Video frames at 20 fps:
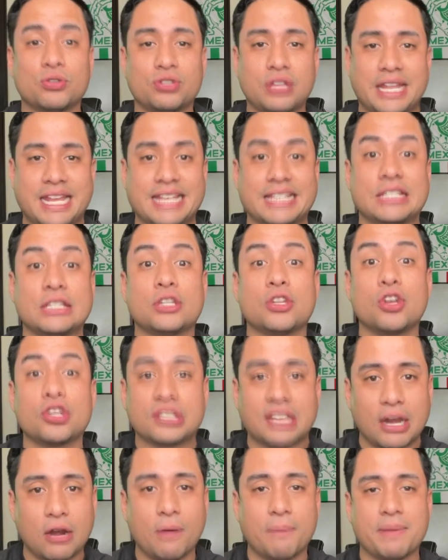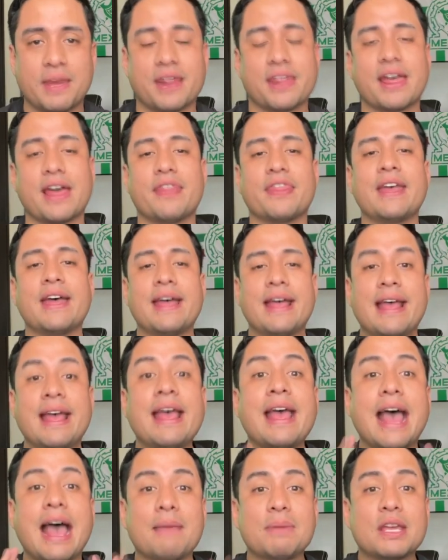que ustedes no se lo pierdan.
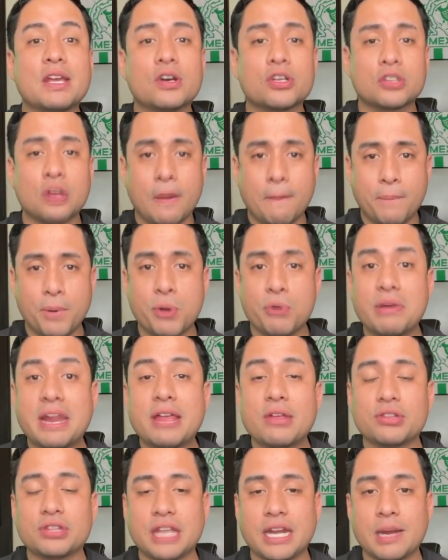Amigos, por un lado